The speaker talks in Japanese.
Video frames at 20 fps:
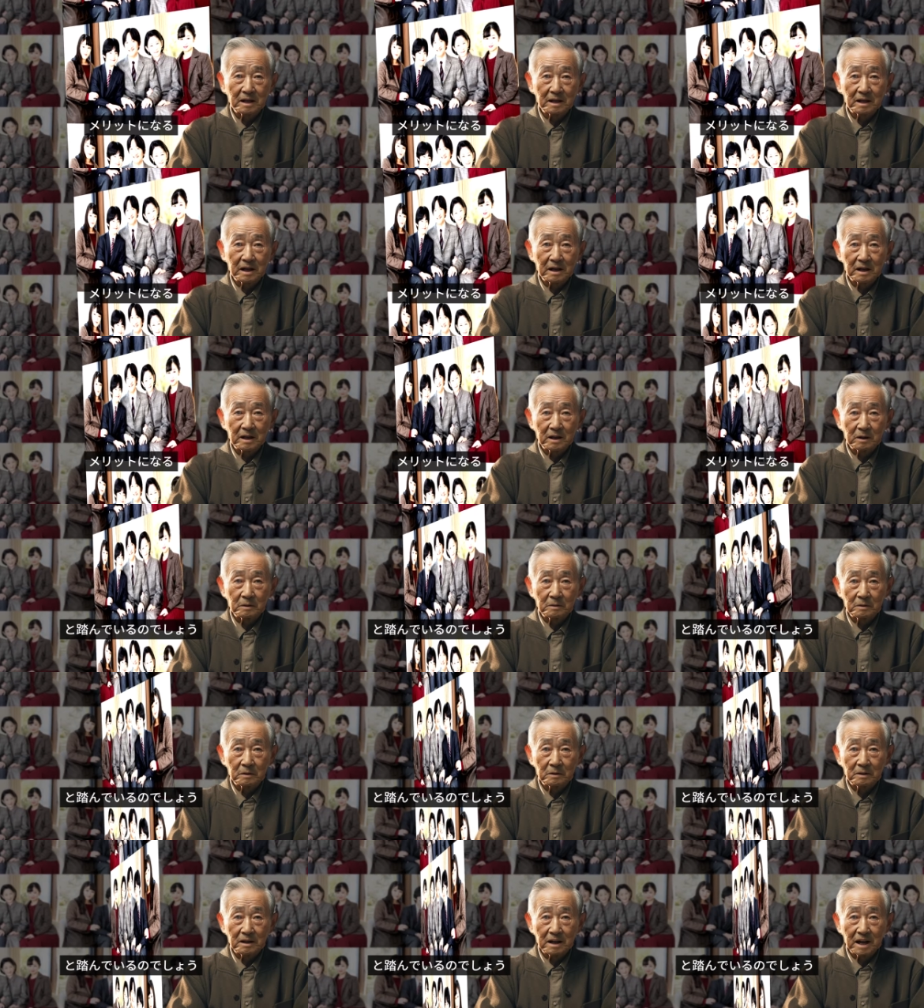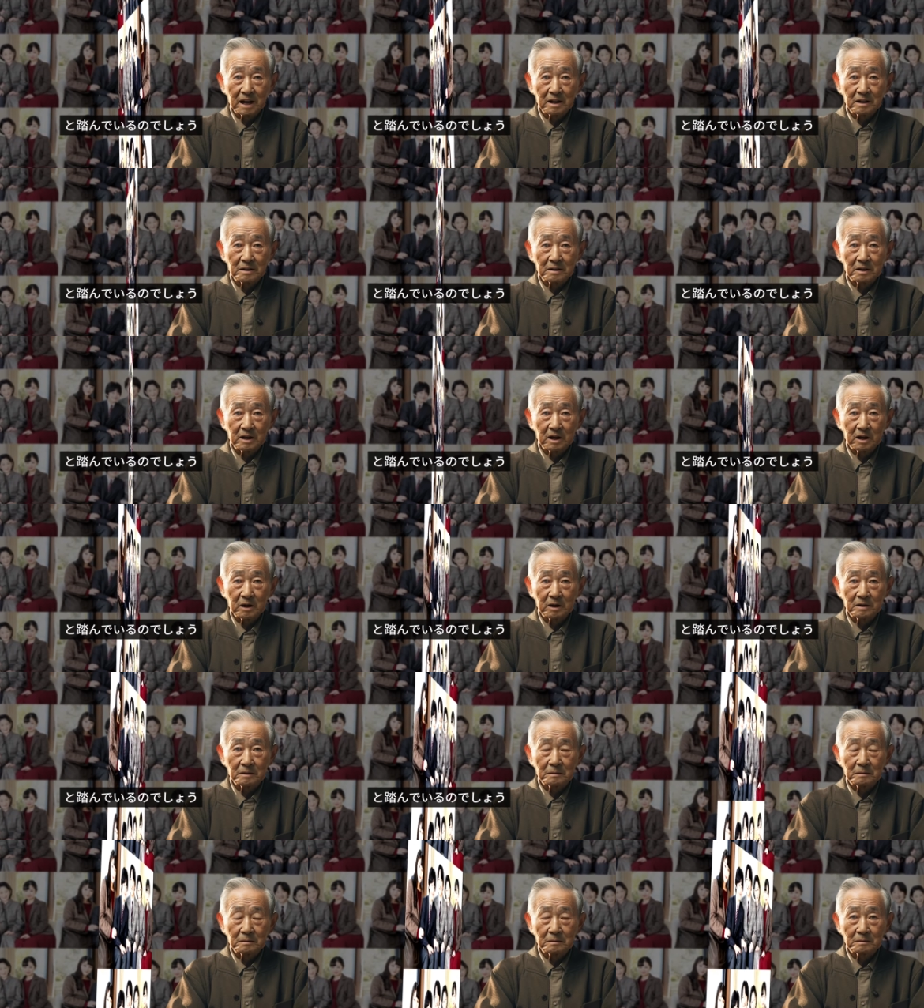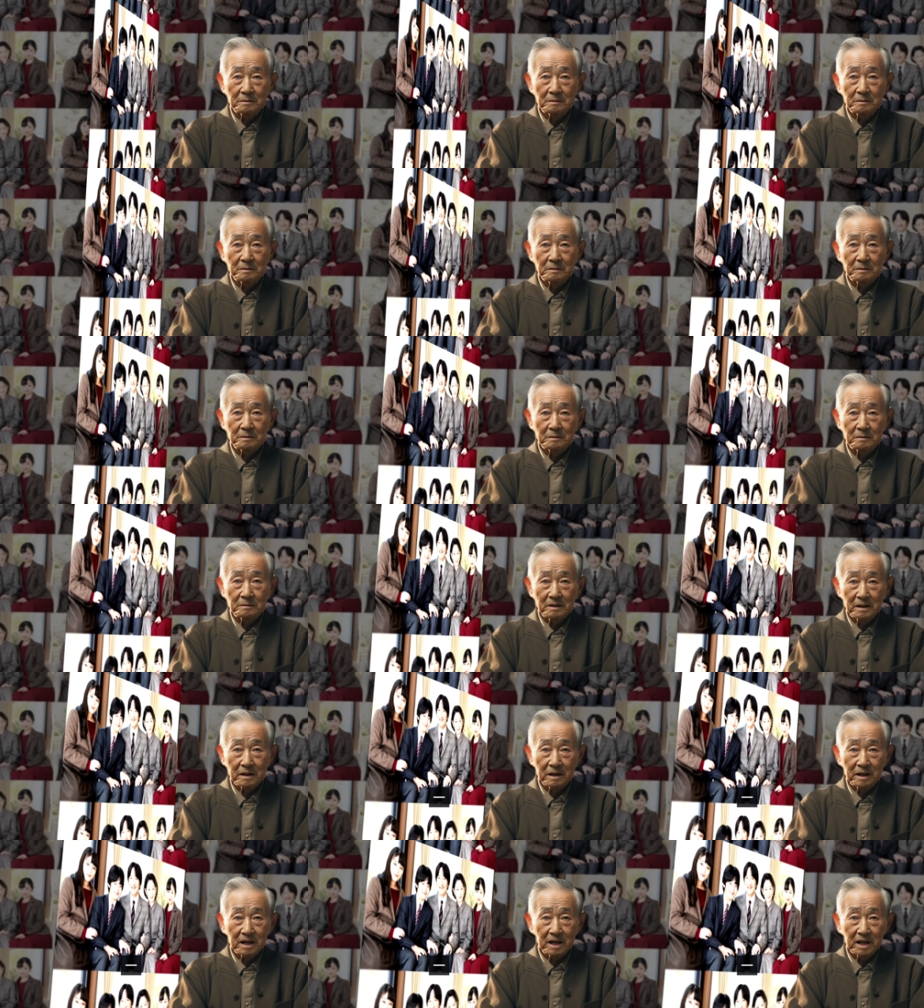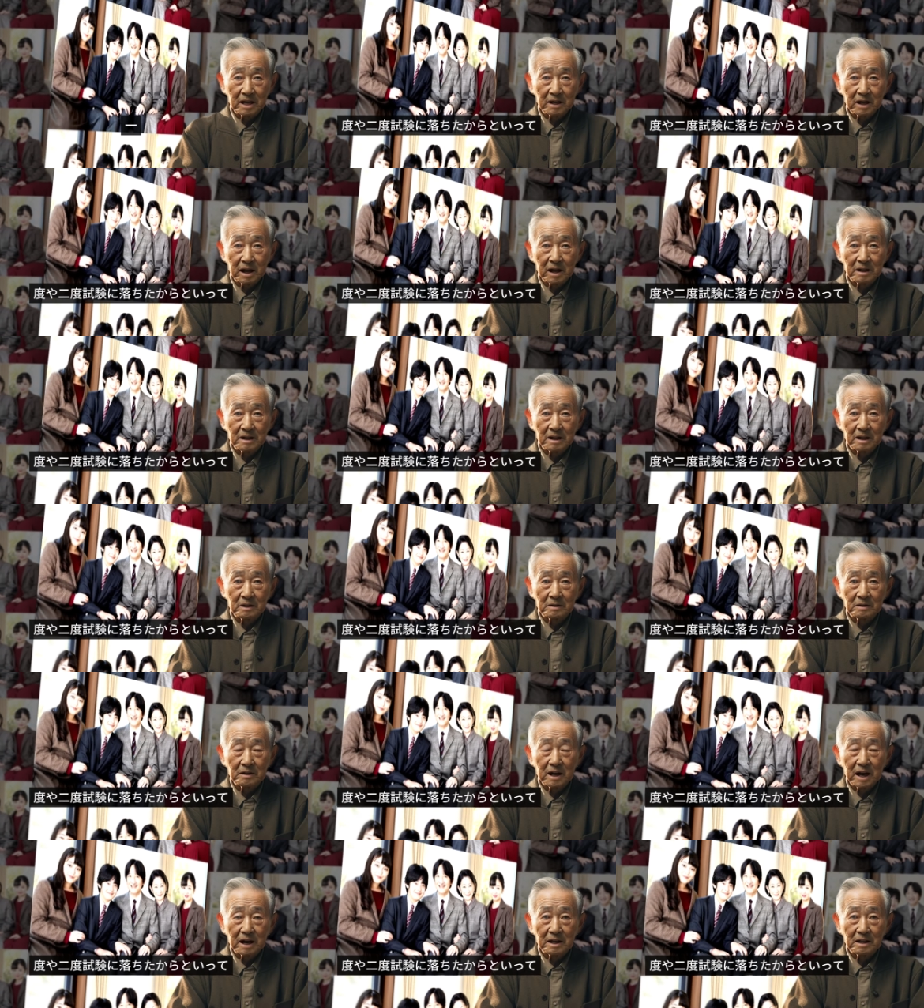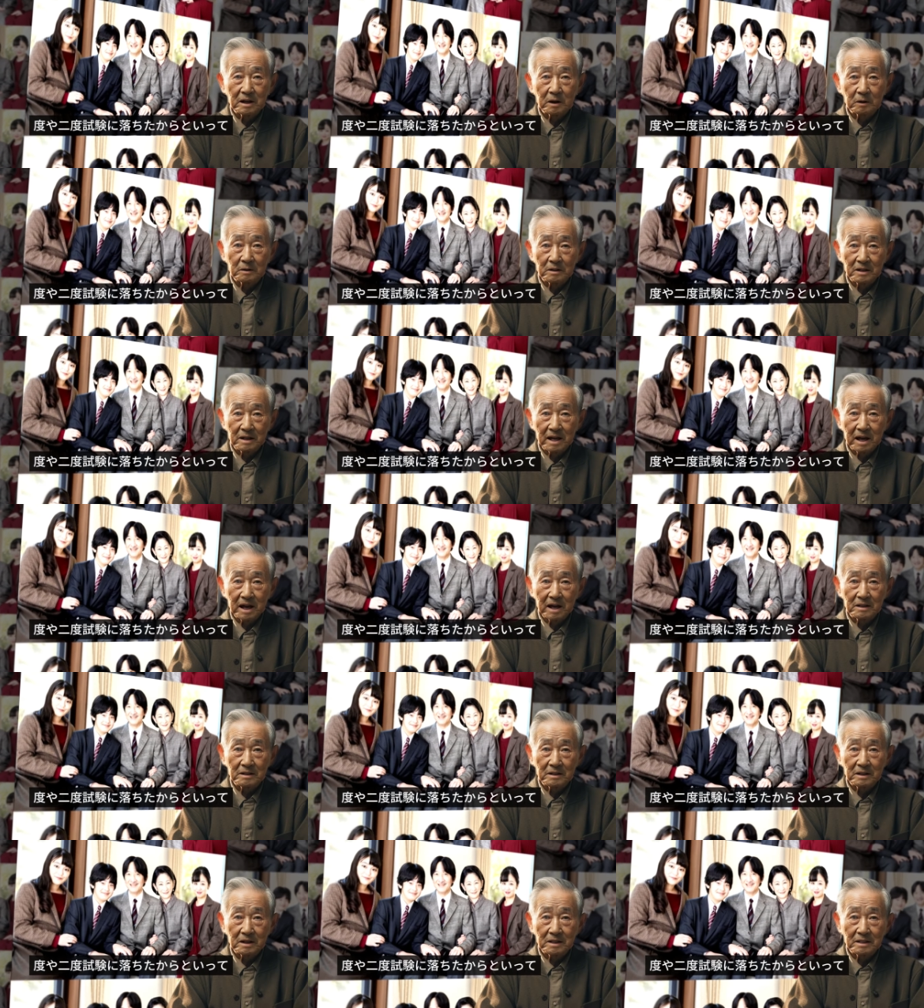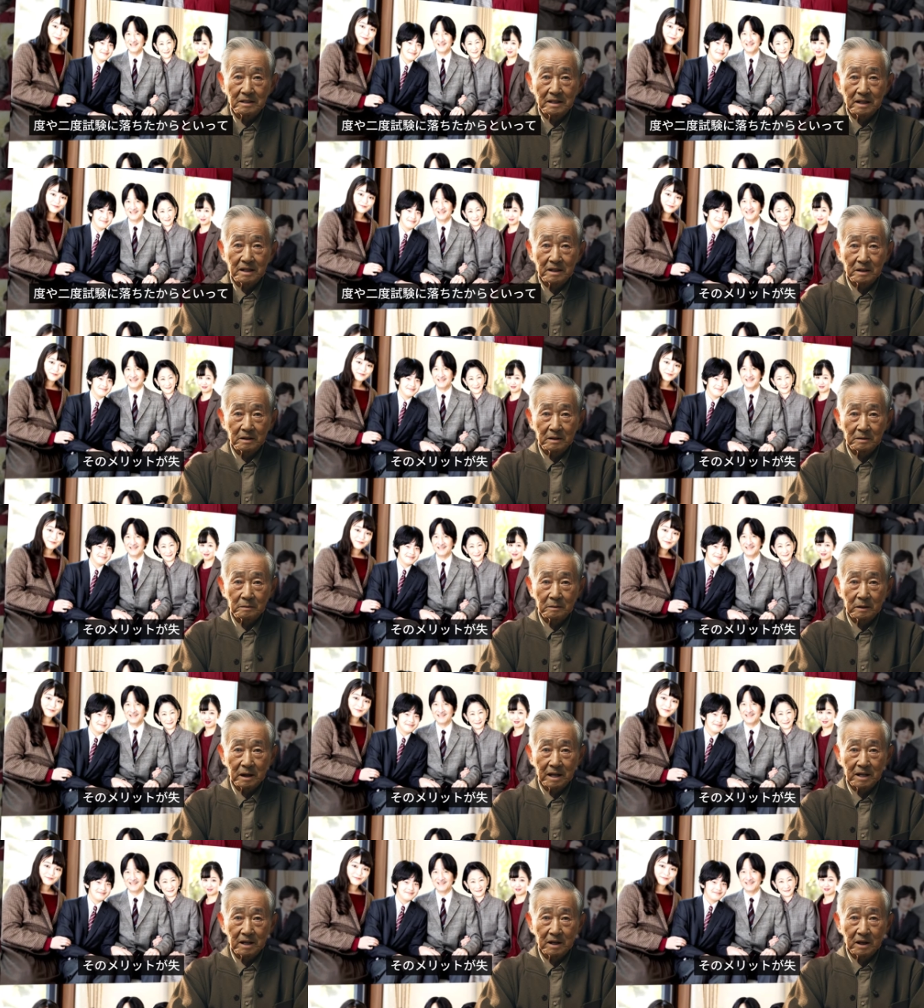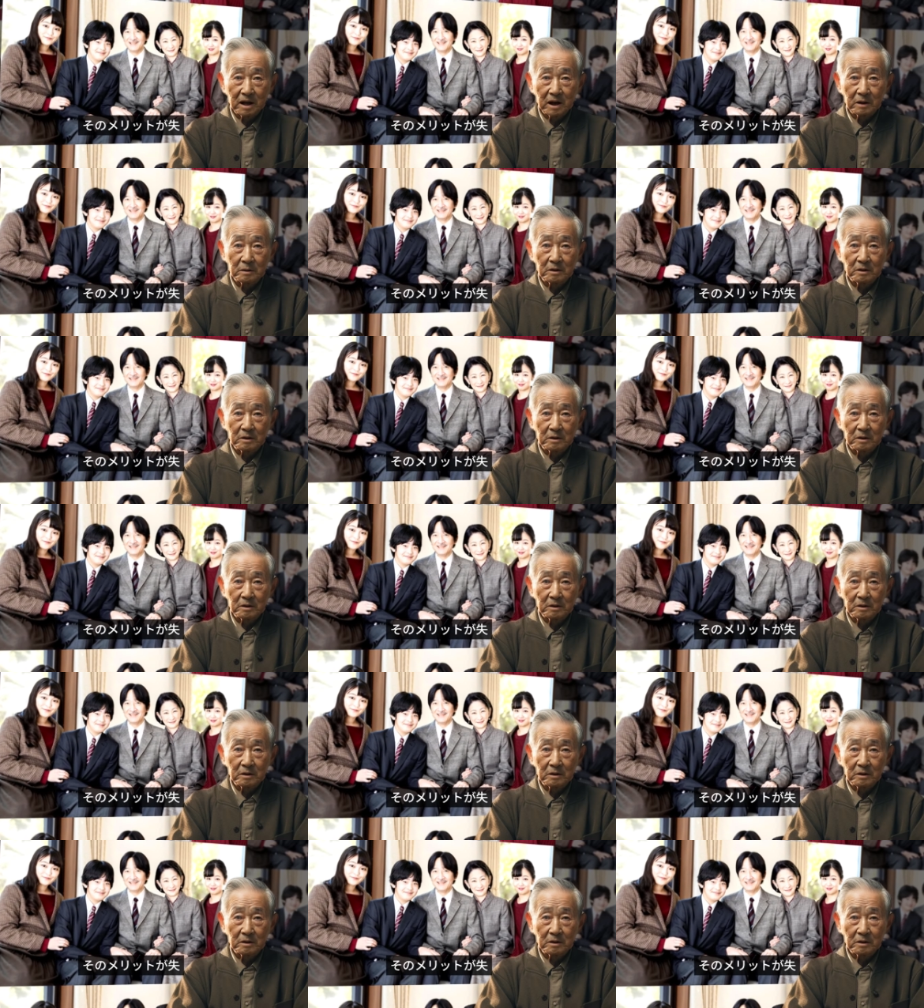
トになると踏んでいるのでしょう。一度や二度試験に落ちたからといってそのメリットが